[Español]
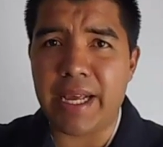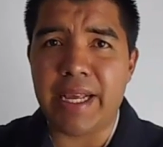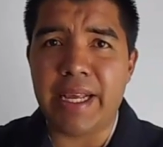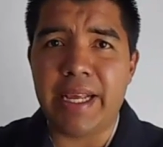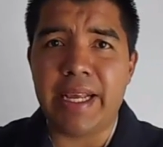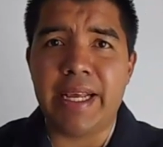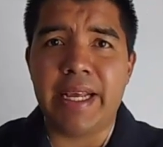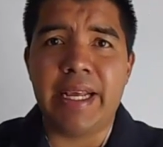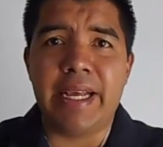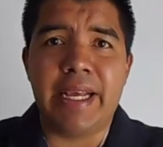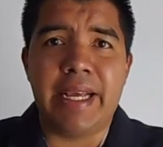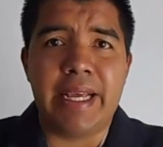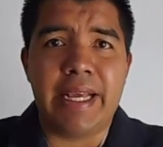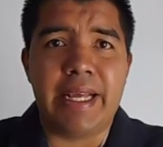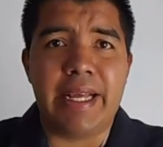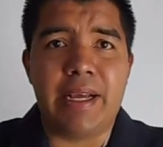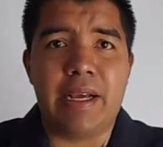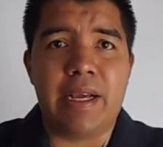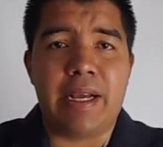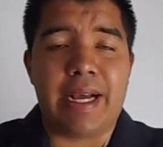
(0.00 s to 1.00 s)
Ahora,
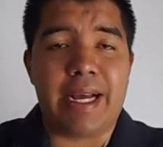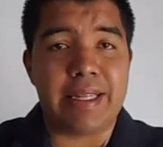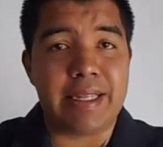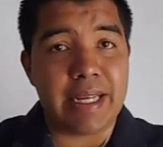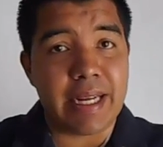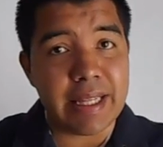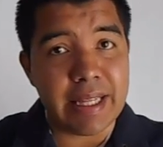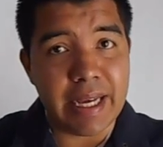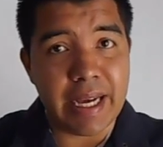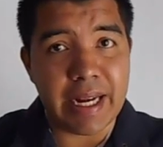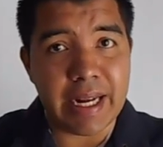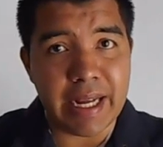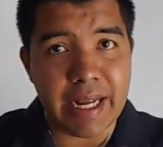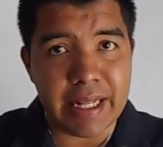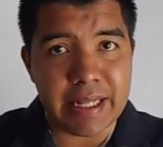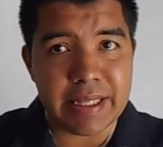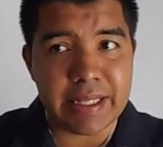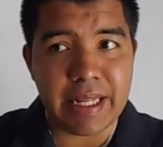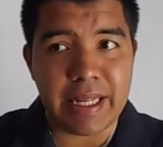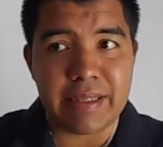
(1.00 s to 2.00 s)

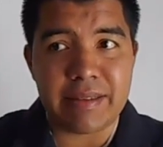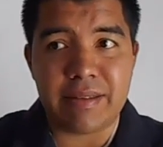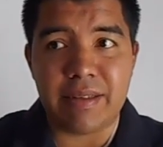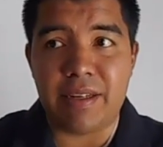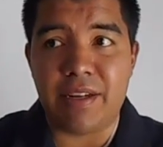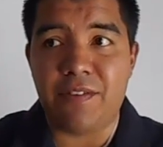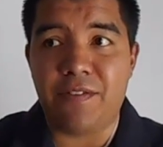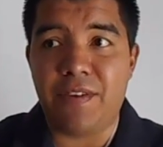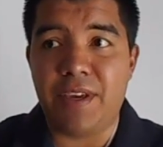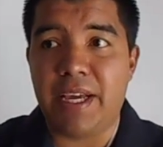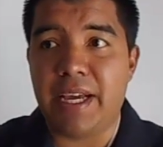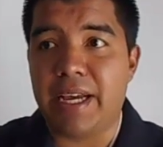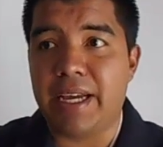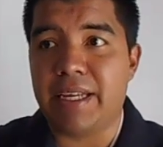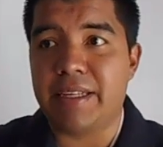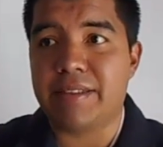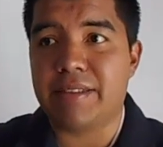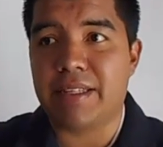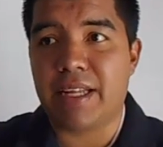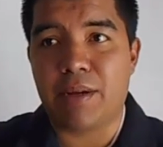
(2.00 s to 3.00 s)
Cantar de garganta
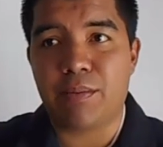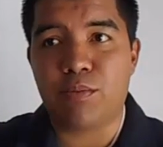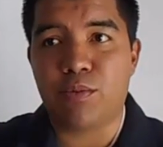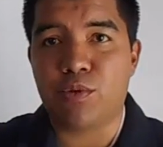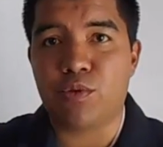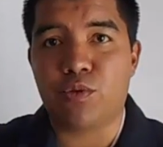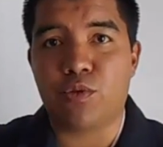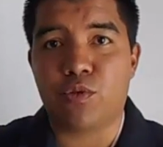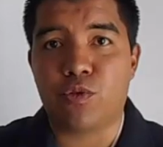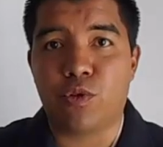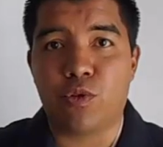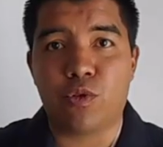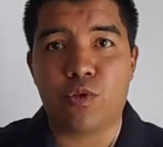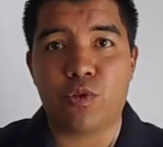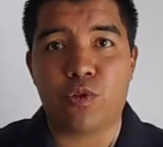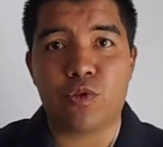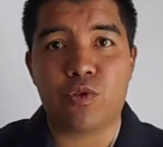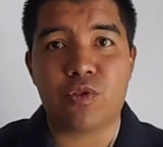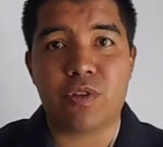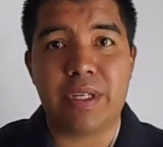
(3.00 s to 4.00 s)
significa que estamos
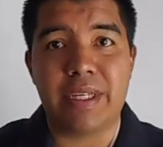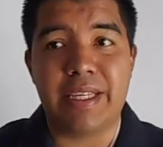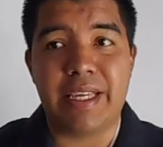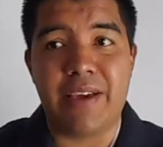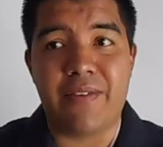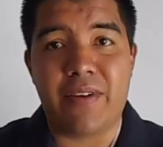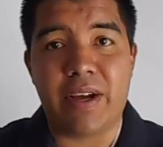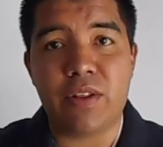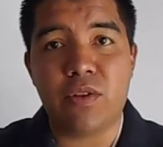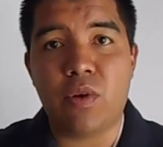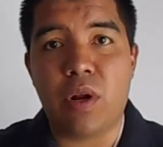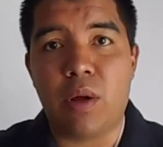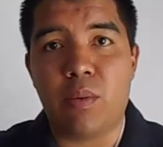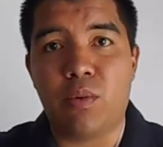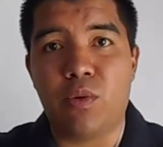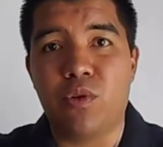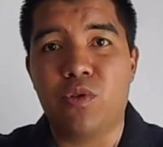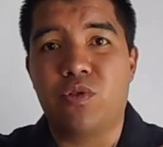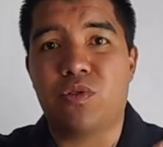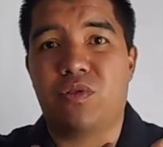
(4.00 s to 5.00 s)
nosotros
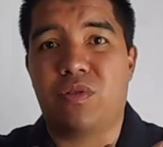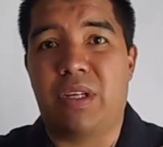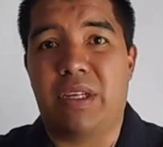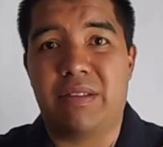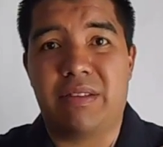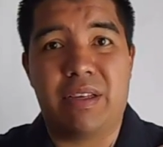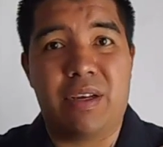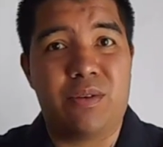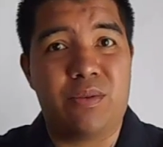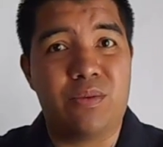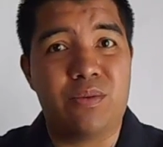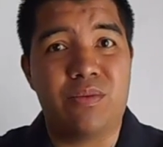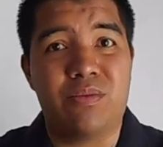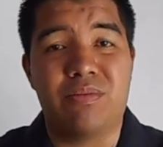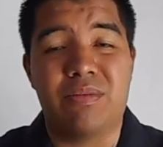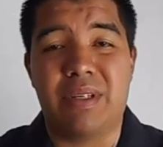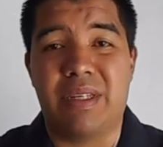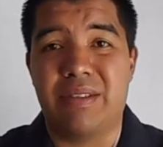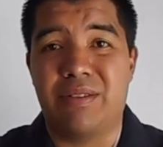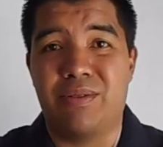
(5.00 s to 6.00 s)
llevando la voz
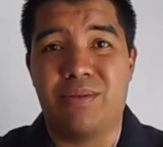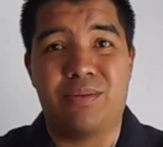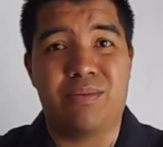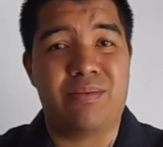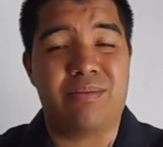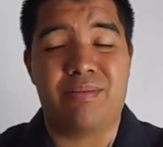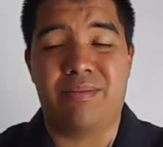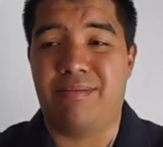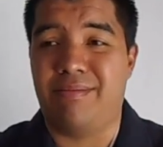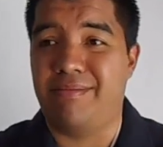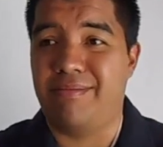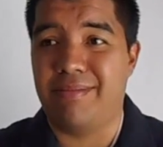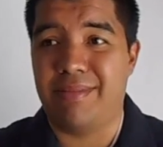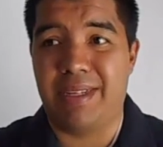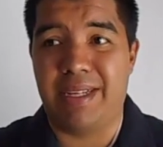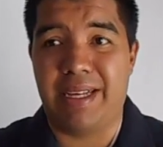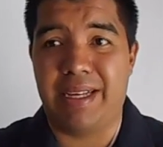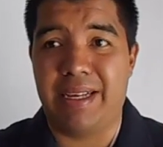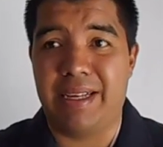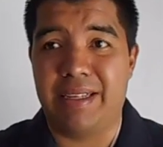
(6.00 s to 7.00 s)
hacia un,
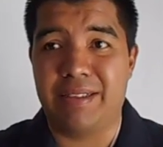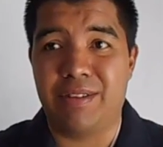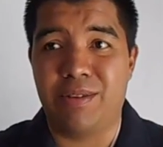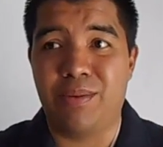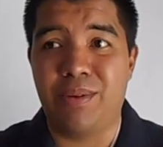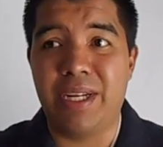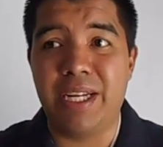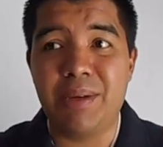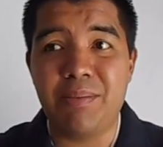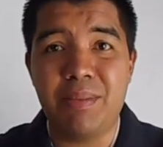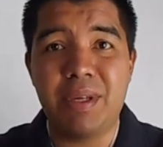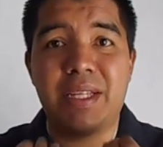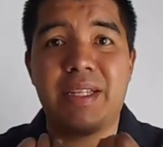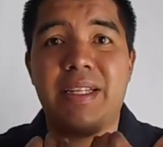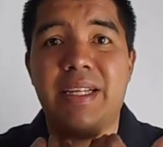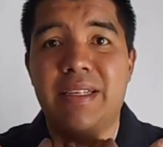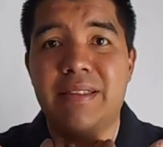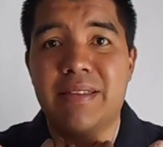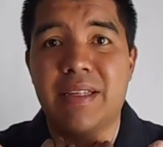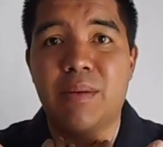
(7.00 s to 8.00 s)
hacia
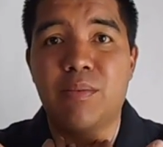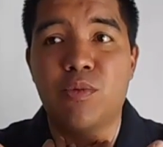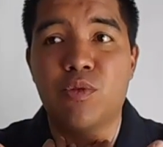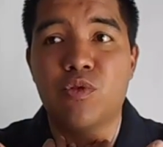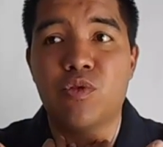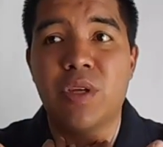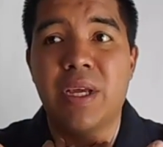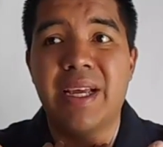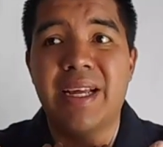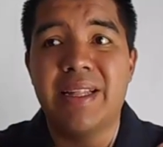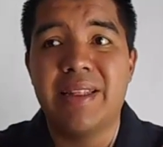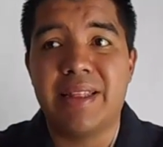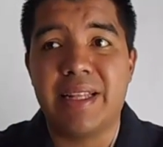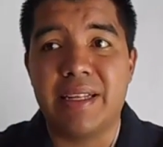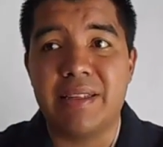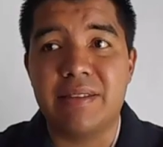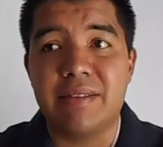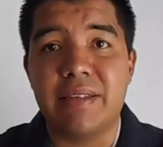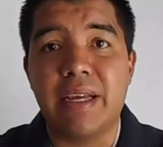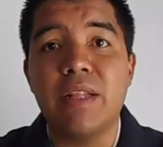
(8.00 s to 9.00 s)
un límite,
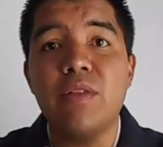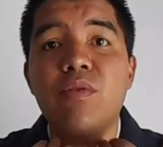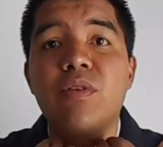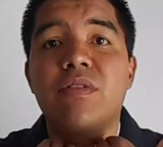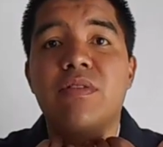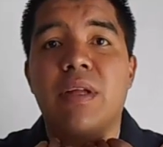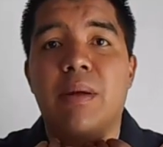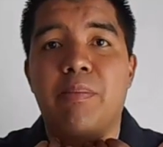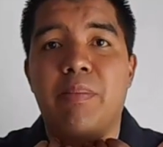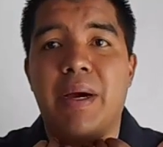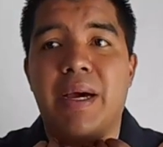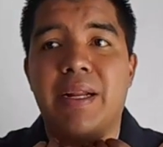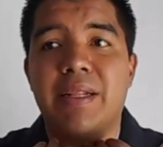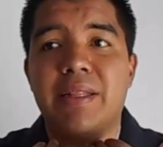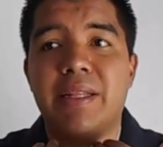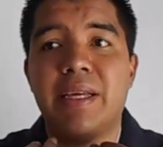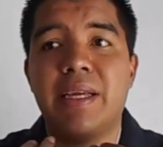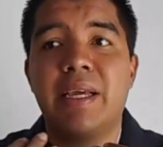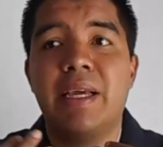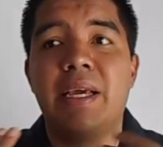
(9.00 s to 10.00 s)
estamos tensando
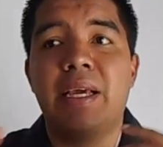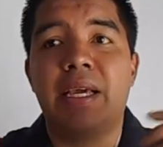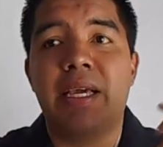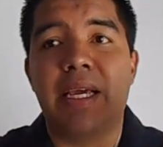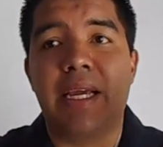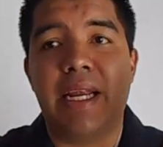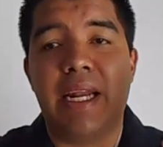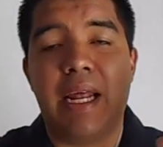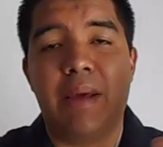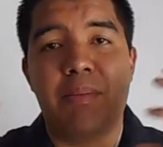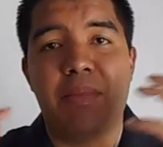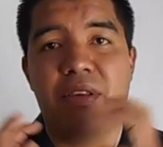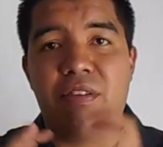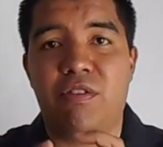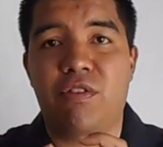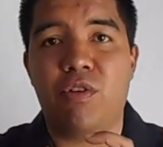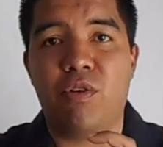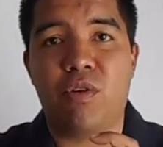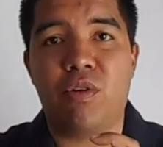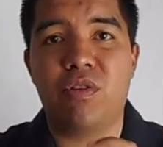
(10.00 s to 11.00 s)
esta parte
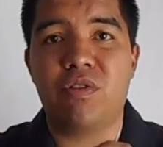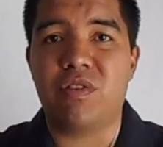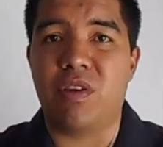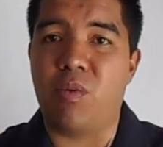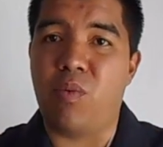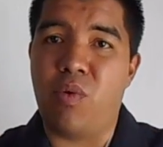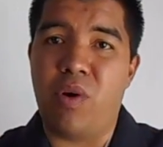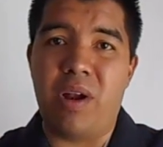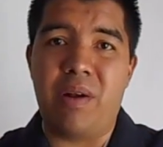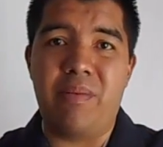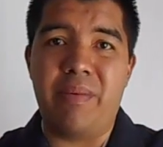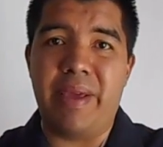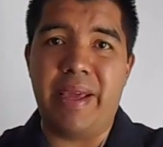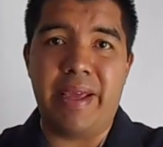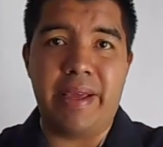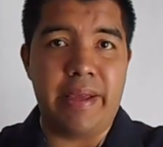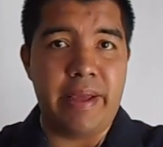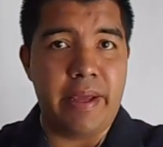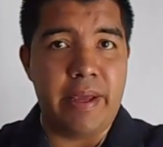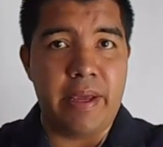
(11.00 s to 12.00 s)
y la emisión se
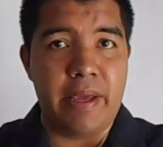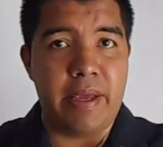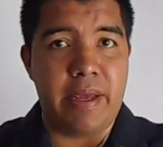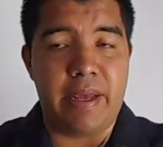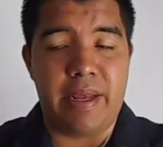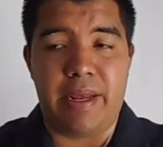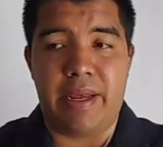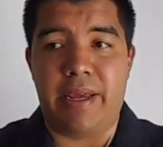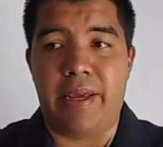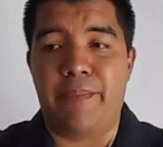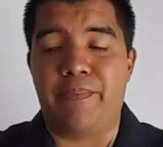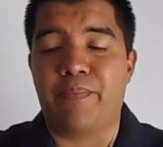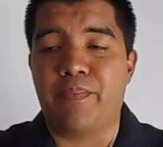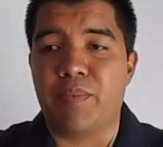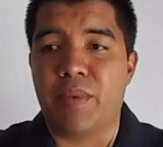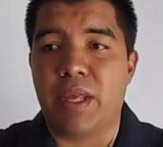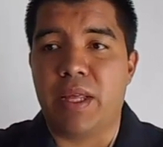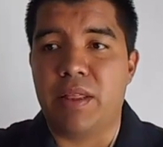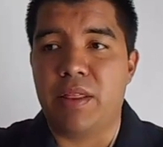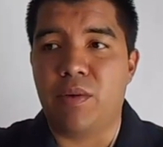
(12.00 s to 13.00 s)
vuelve
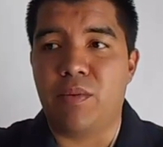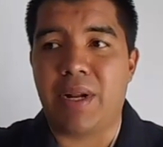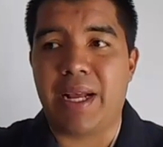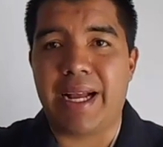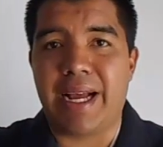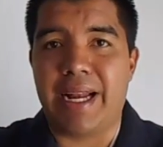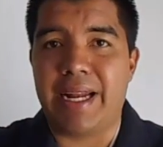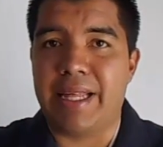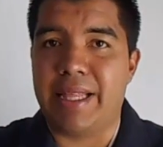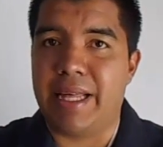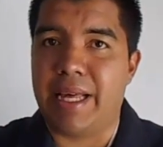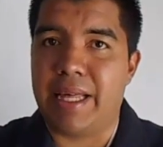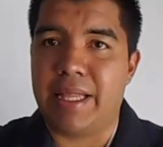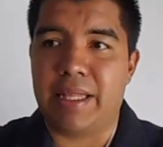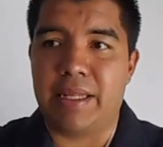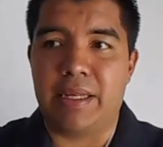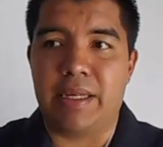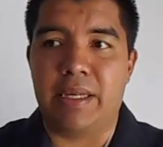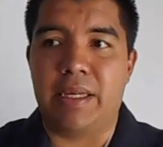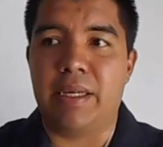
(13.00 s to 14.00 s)
eh, de una
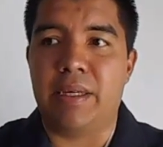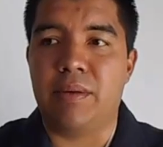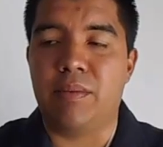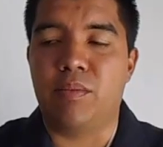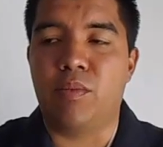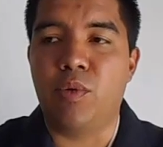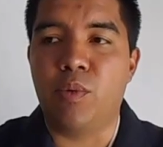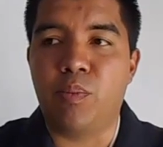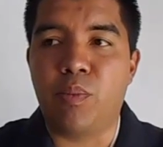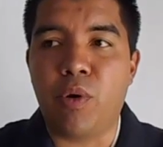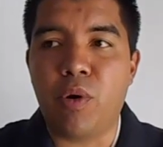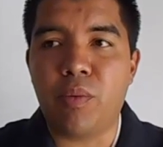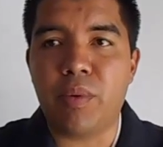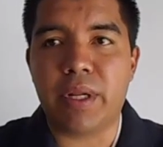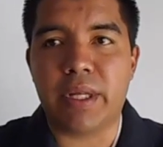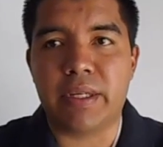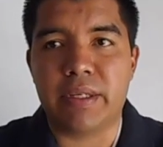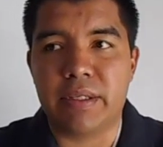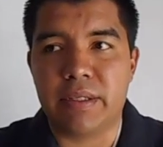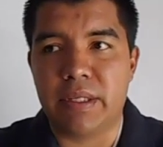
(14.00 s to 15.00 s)
calidad eh,
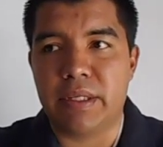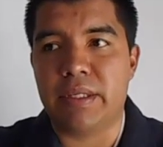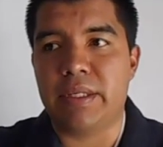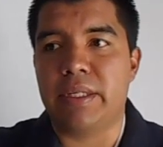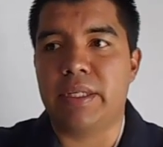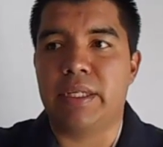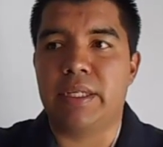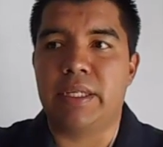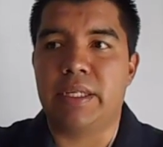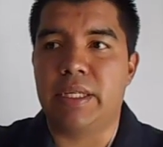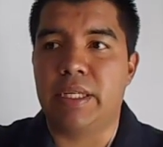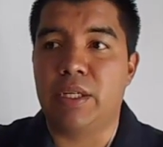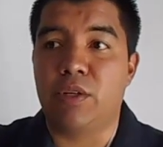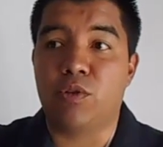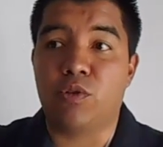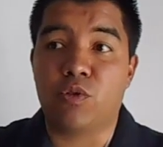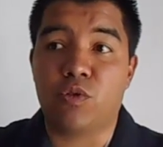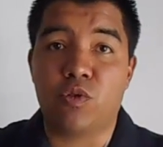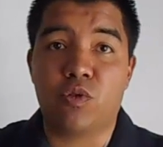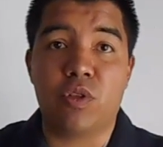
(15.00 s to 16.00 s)
muy pobre
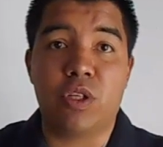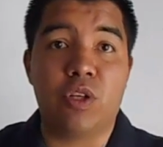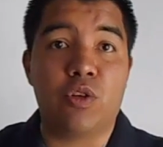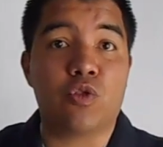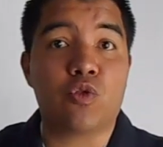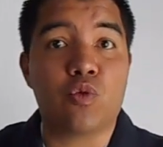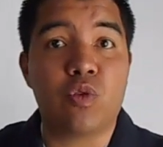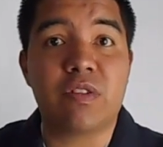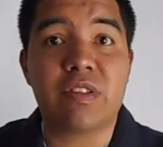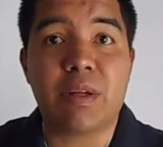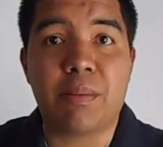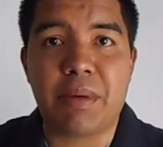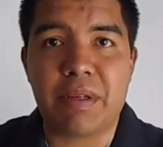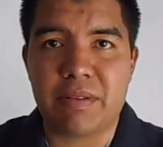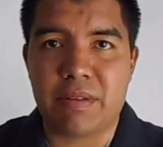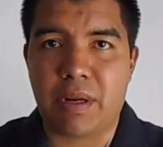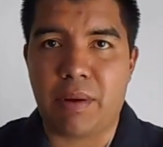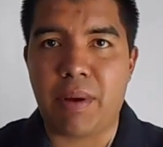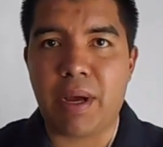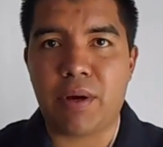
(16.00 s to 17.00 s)
eh, y, nos, nos
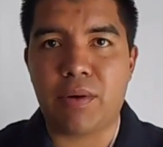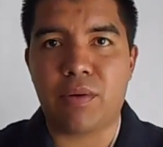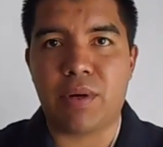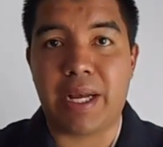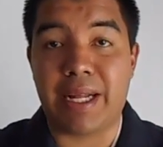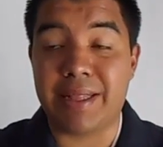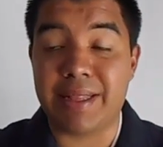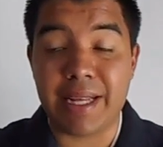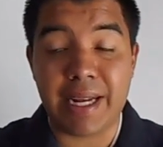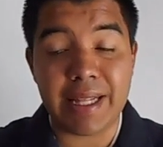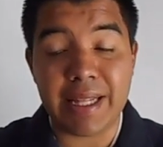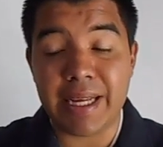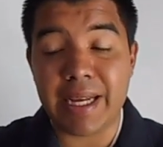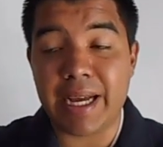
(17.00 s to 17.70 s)
cuesta más trabajo.